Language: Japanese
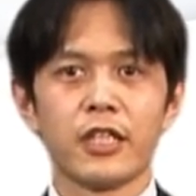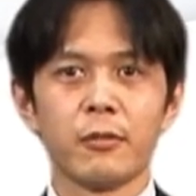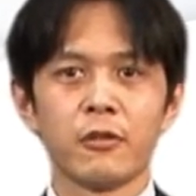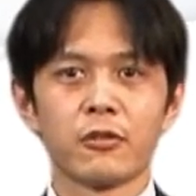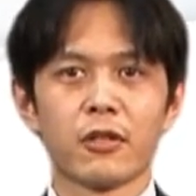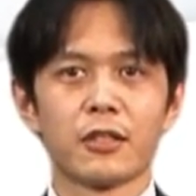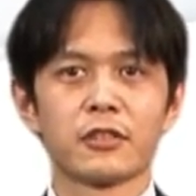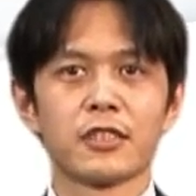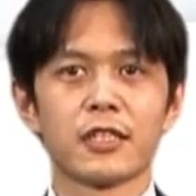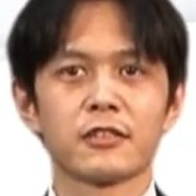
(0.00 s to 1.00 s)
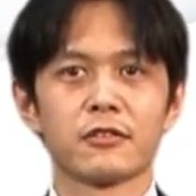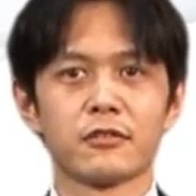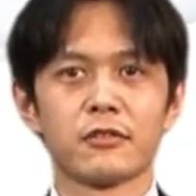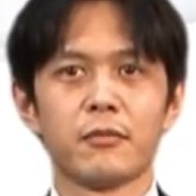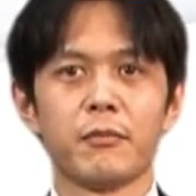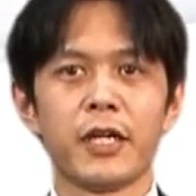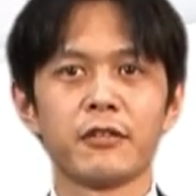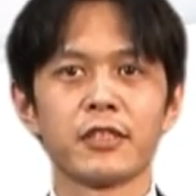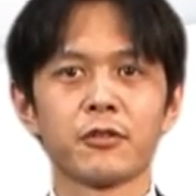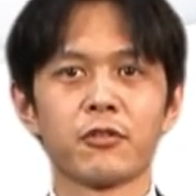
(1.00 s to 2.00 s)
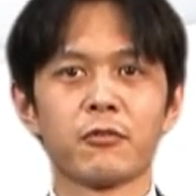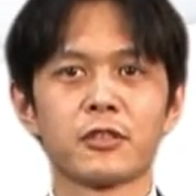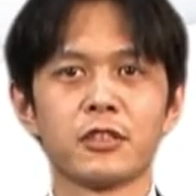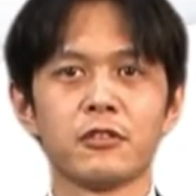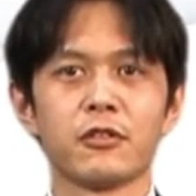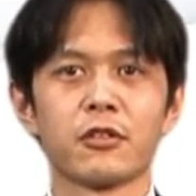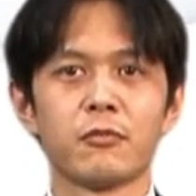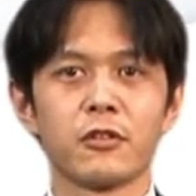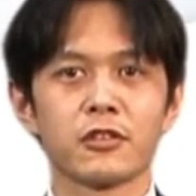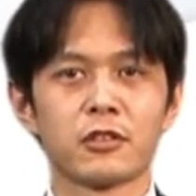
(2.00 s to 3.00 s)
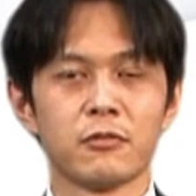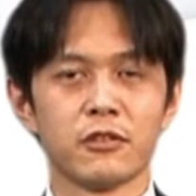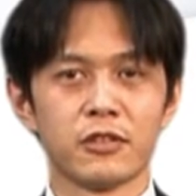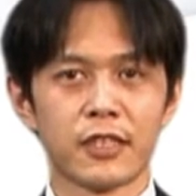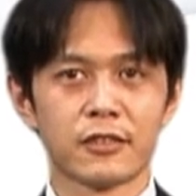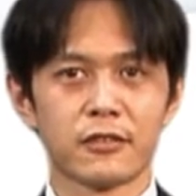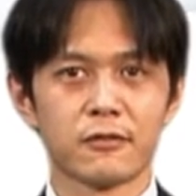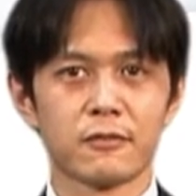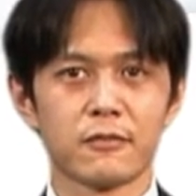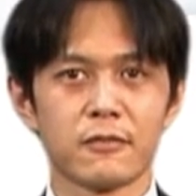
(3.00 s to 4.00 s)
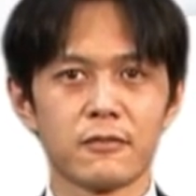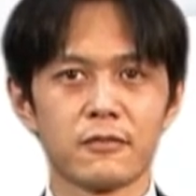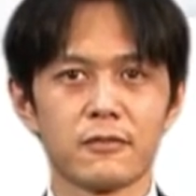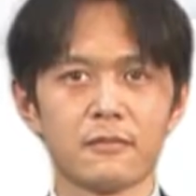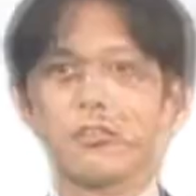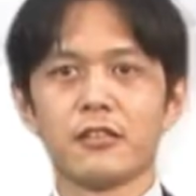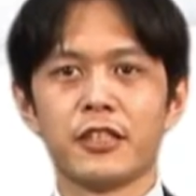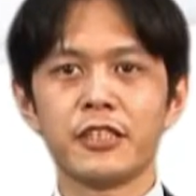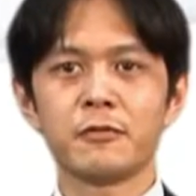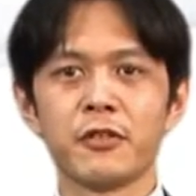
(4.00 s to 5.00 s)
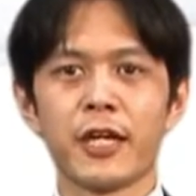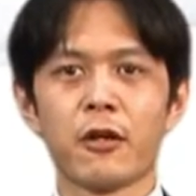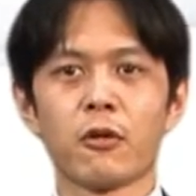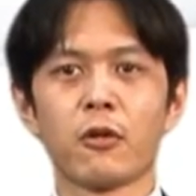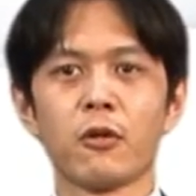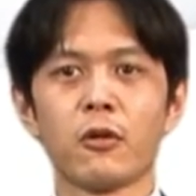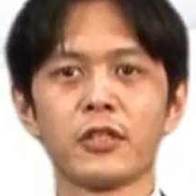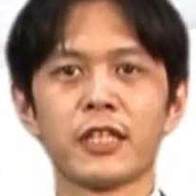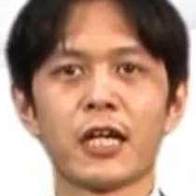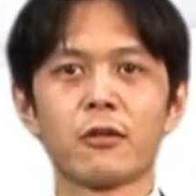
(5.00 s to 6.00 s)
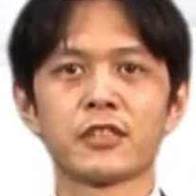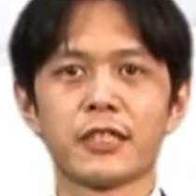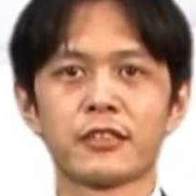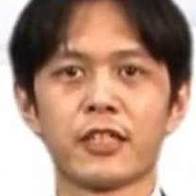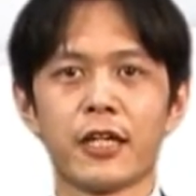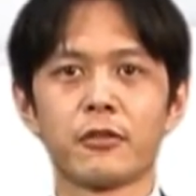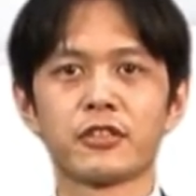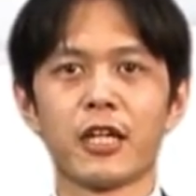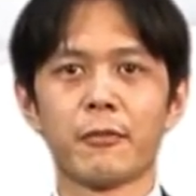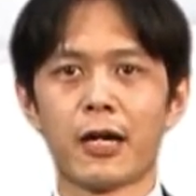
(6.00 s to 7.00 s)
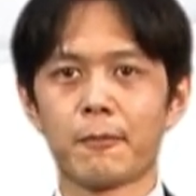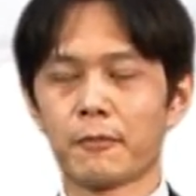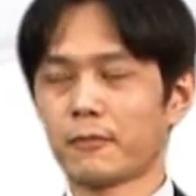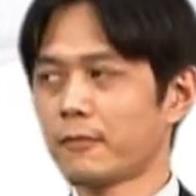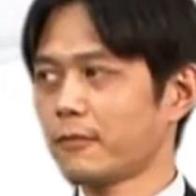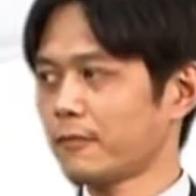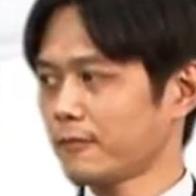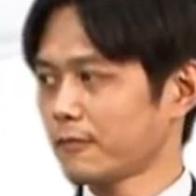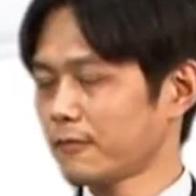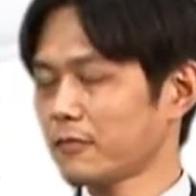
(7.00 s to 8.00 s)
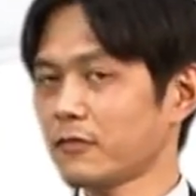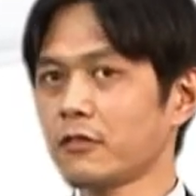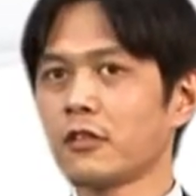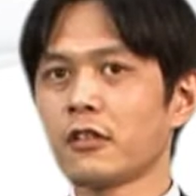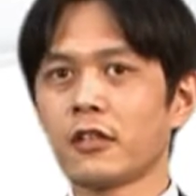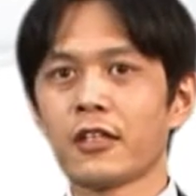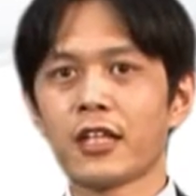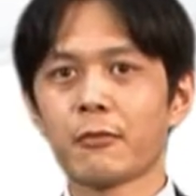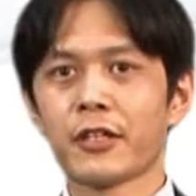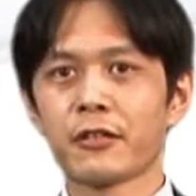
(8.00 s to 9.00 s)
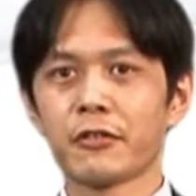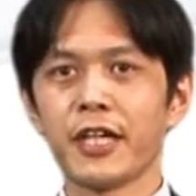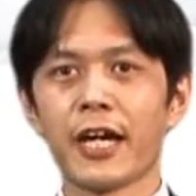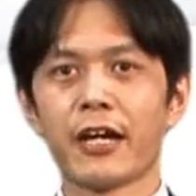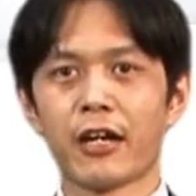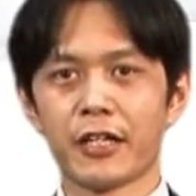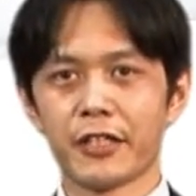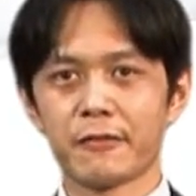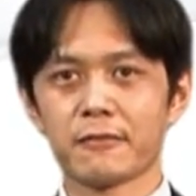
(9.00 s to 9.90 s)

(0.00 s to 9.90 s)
キーボードは打ちやすくメールなどの文字入力もスムーズですディプレイを後方に倒してスライドすればタブレットに早変わり